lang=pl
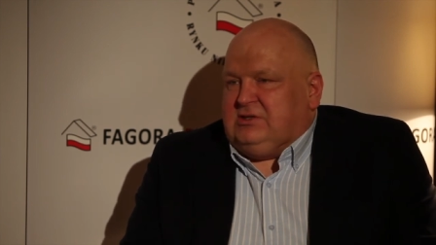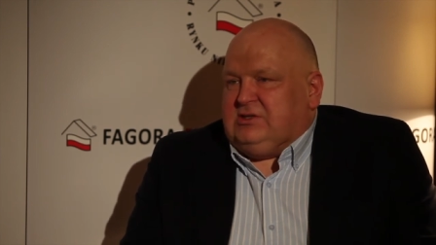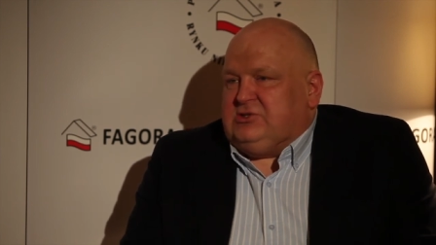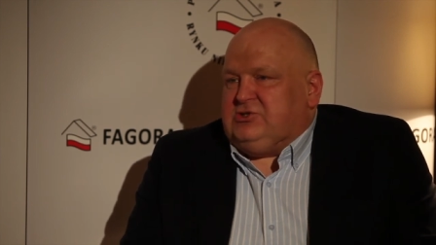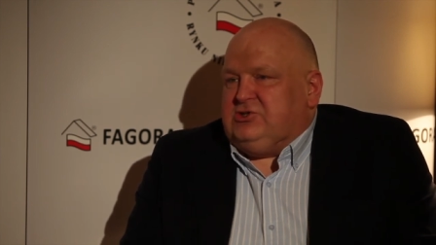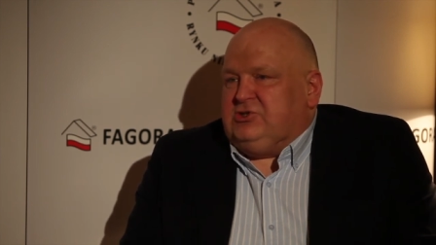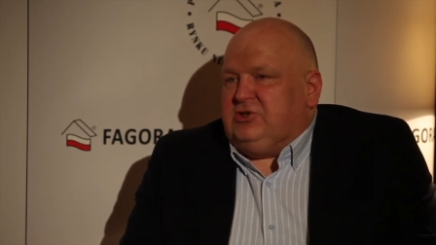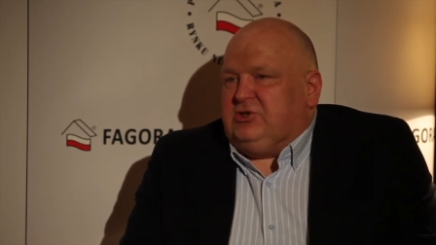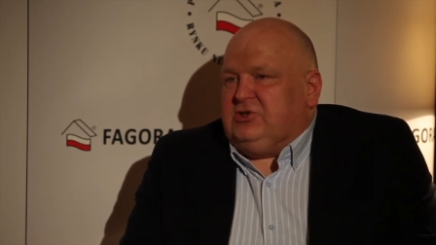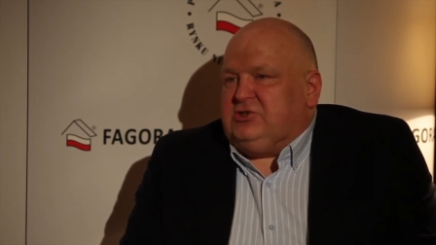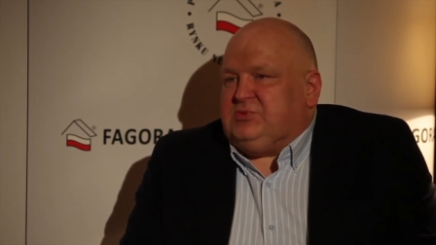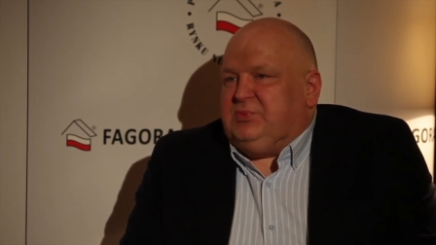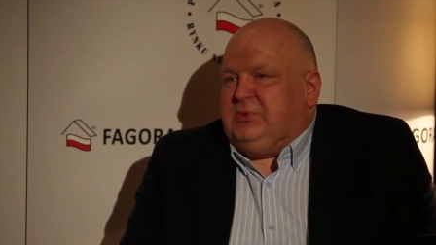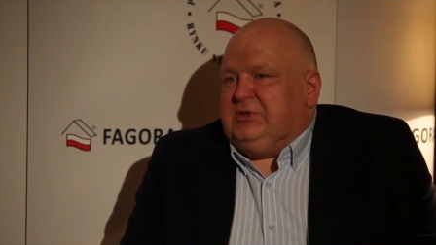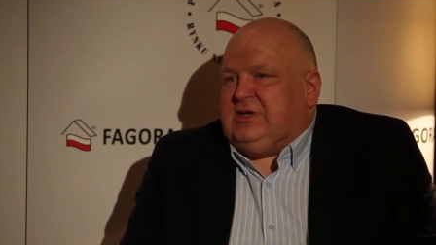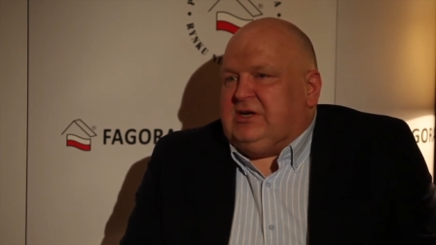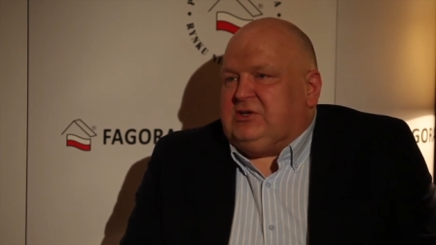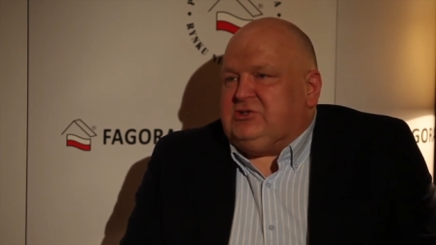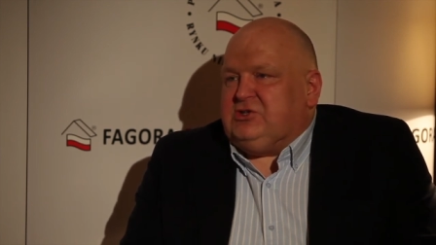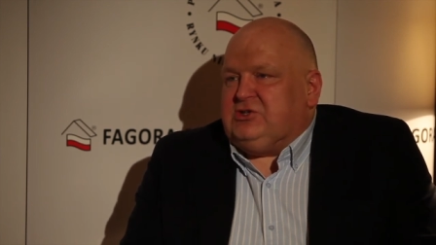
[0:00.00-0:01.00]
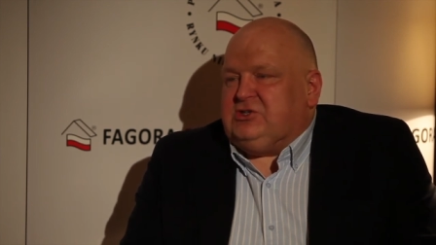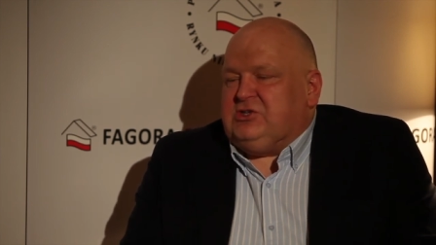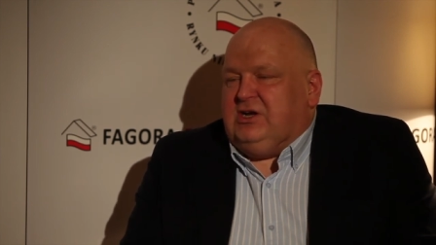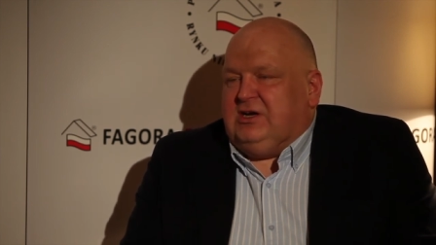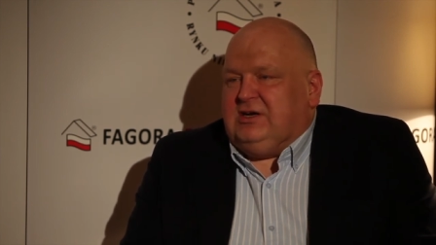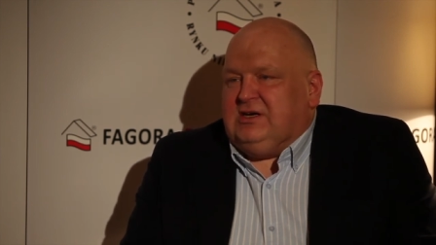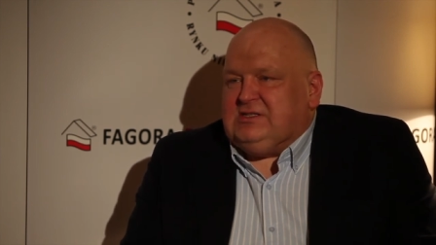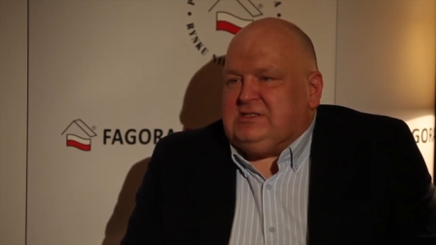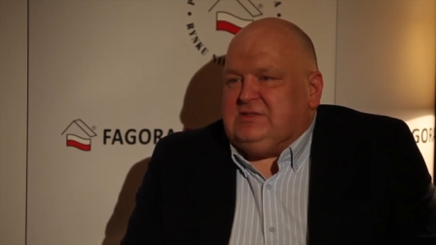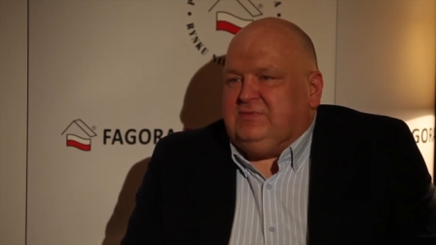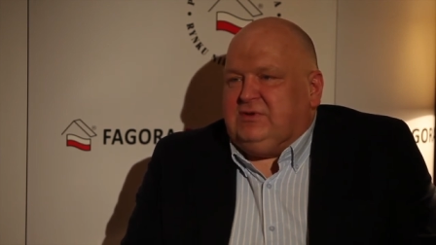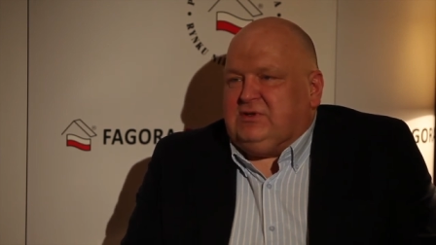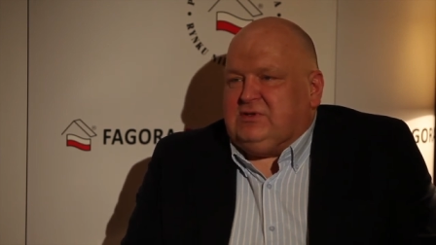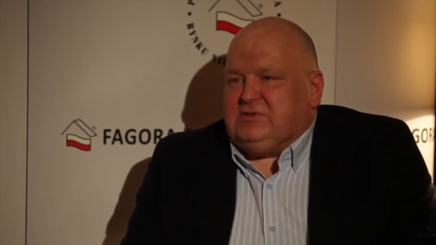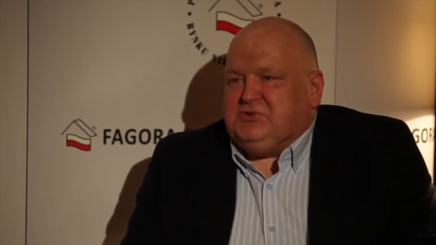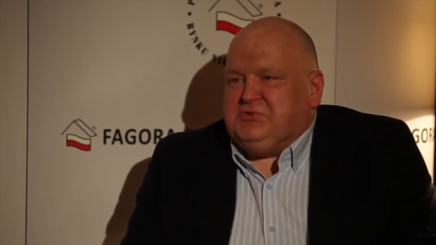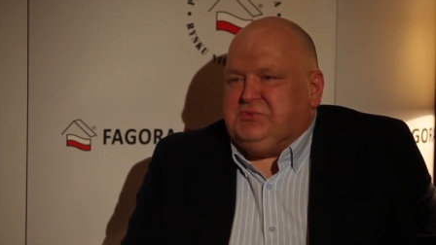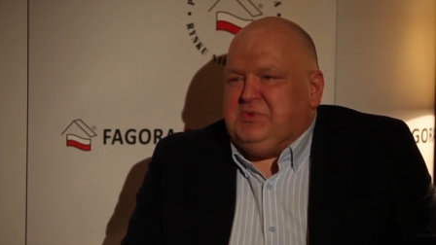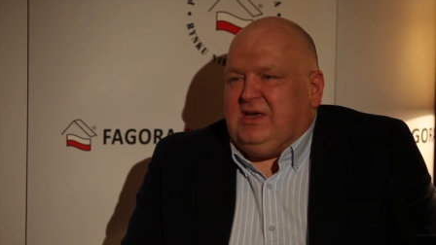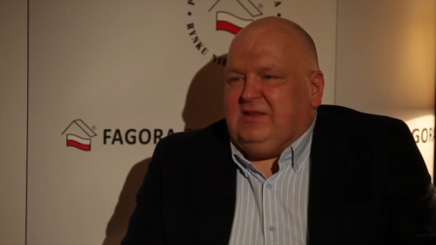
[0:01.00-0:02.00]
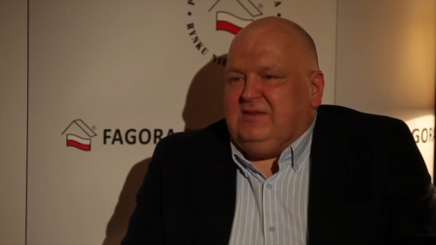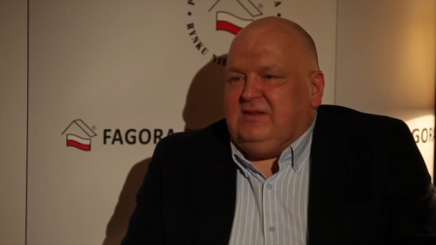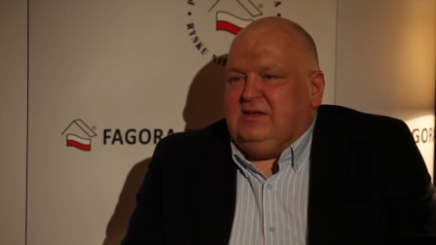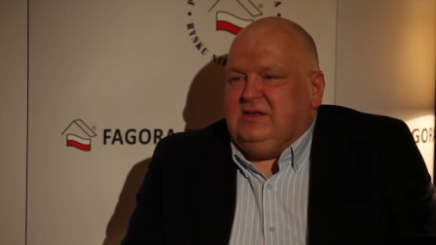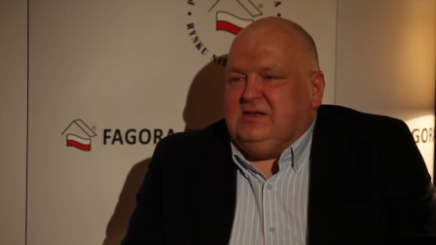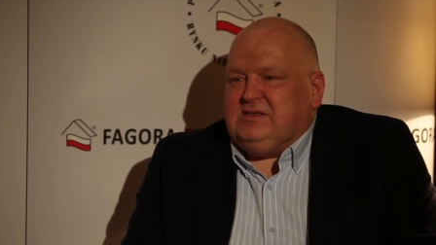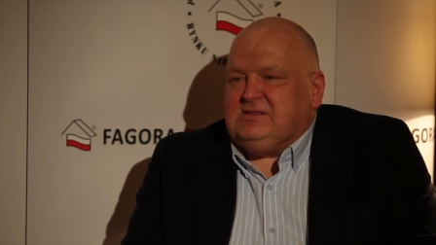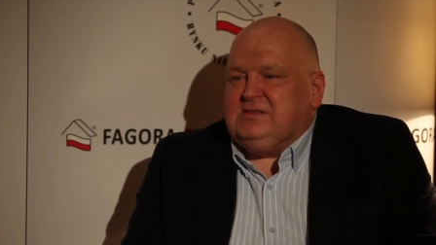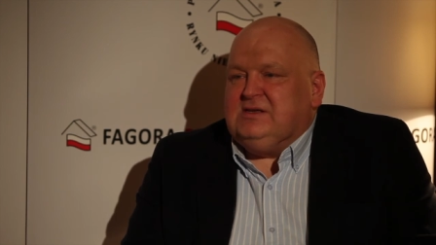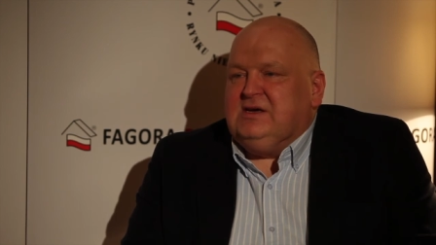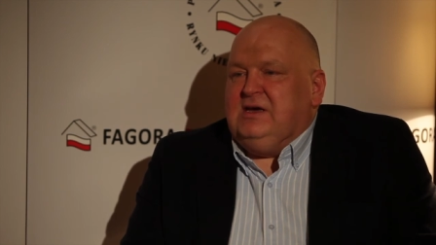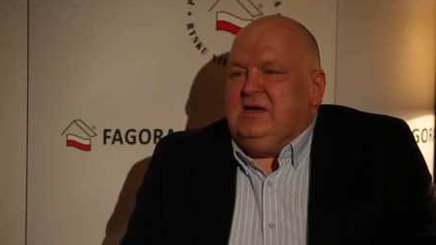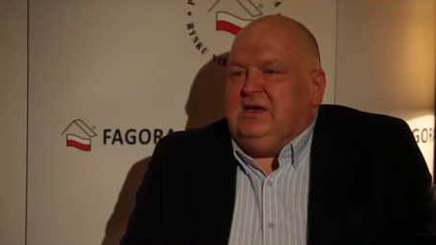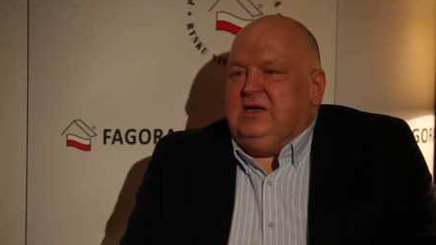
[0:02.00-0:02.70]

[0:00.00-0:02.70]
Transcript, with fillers: Znaczy, to gospodarcze szlachectwo rozumiane jest